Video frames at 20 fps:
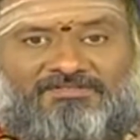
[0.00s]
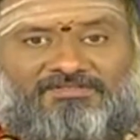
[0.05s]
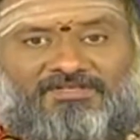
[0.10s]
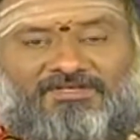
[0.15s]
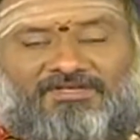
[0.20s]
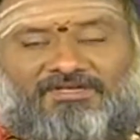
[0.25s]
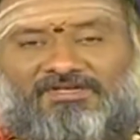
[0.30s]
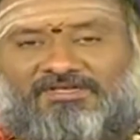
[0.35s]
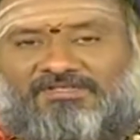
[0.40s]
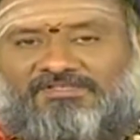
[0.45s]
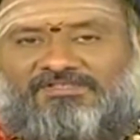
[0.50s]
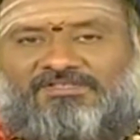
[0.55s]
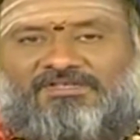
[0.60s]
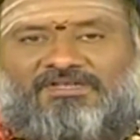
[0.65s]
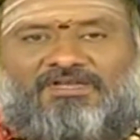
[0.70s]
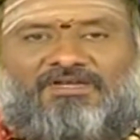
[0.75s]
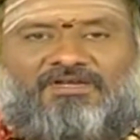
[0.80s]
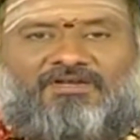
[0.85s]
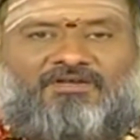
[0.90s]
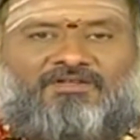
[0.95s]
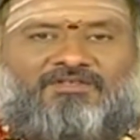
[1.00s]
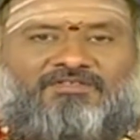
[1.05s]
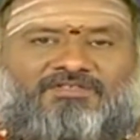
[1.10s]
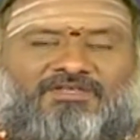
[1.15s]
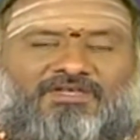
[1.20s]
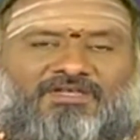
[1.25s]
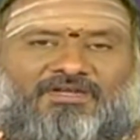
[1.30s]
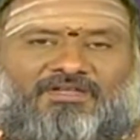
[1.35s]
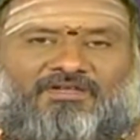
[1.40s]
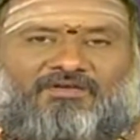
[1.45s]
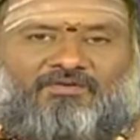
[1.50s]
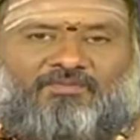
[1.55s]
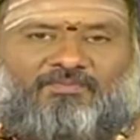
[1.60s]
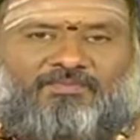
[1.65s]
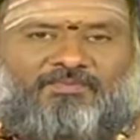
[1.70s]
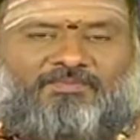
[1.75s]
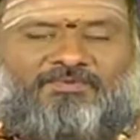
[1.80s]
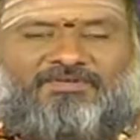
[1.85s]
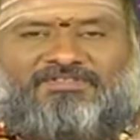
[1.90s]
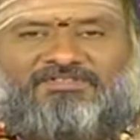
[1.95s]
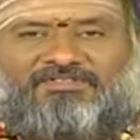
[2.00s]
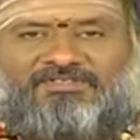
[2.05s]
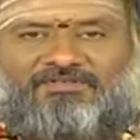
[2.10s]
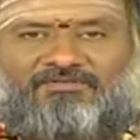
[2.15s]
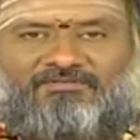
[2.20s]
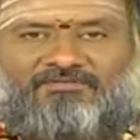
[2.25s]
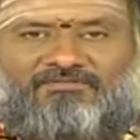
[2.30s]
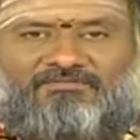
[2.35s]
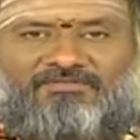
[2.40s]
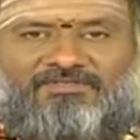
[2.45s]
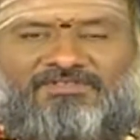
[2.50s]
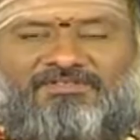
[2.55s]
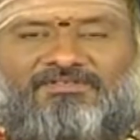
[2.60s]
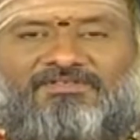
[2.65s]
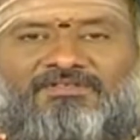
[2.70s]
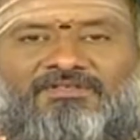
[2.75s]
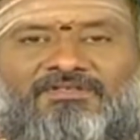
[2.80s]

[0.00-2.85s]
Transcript: చన్నీటి స్నానంలో చాలా గొప్ప ప్రత్యేకత ఉంది